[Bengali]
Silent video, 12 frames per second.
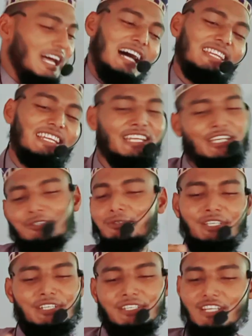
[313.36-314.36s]
সলা আদায়
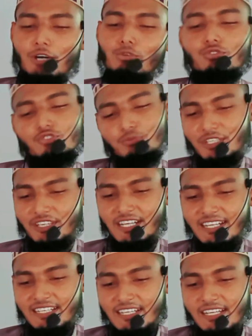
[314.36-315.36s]
করে
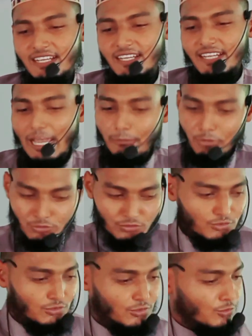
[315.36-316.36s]
নওয়াজবিল্লা এমন
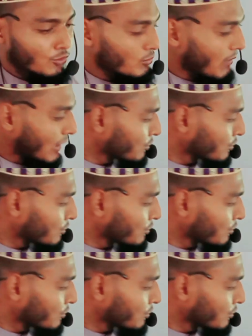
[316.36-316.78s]
কোনো